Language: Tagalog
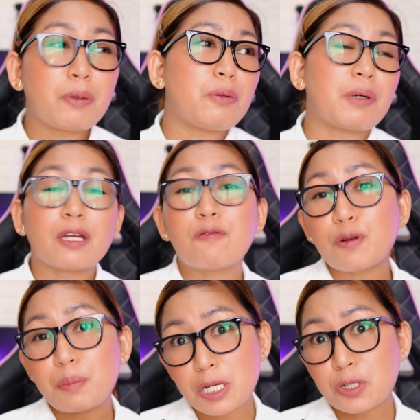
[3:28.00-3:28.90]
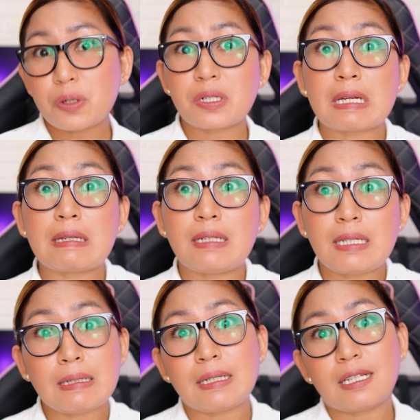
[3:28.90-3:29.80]
ba yung mga information na
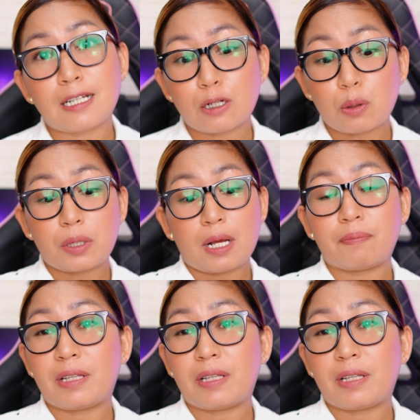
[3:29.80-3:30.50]
hinihingi ng loan app